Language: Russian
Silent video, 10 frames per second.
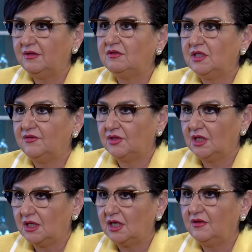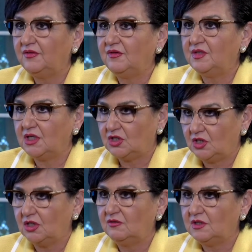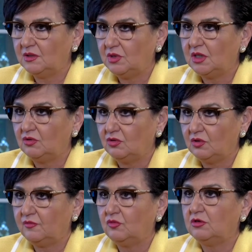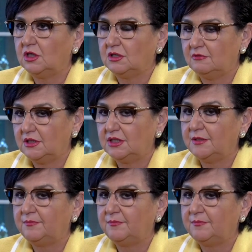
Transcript: все фотографии всех членов семьи, которых вы указываете.